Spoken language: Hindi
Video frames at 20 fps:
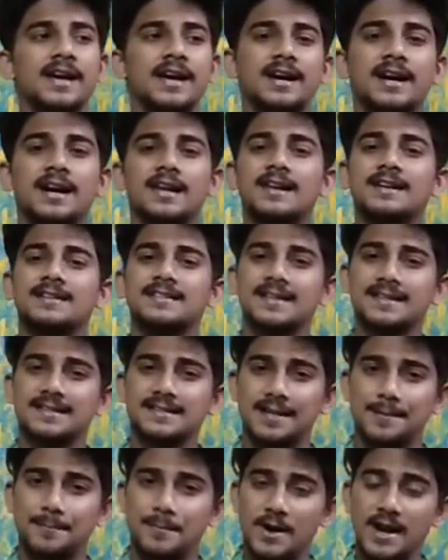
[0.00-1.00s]
एक अलग सा
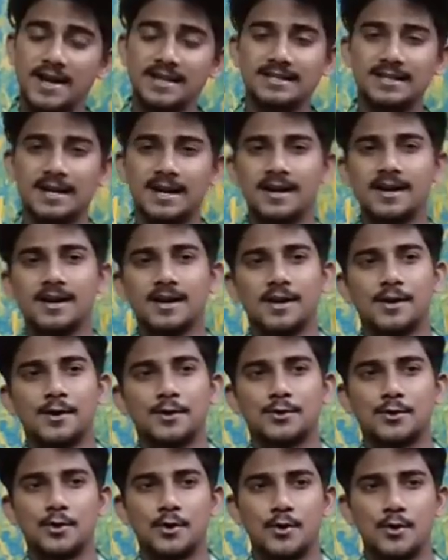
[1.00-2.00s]
सरप्राइज़ है
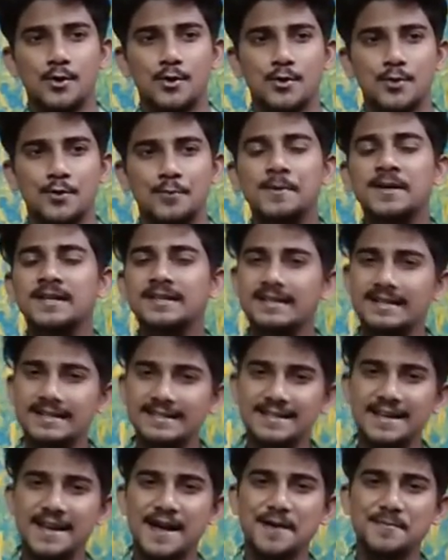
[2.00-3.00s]
तो उम्मीद
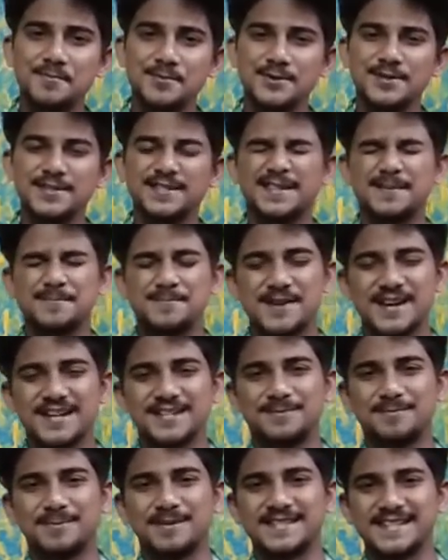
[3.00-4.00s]
करते हैं आपको ये
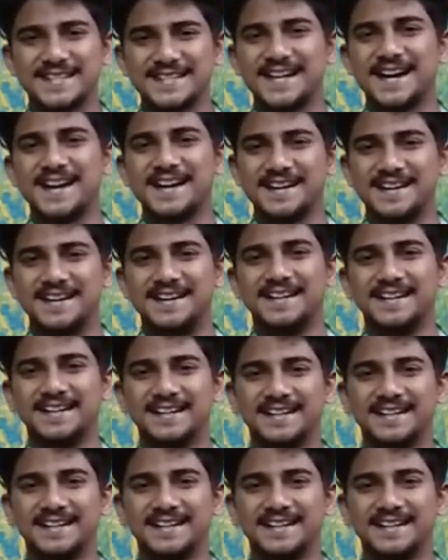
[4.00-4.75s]
सरप्राइज़ पसंद आएगा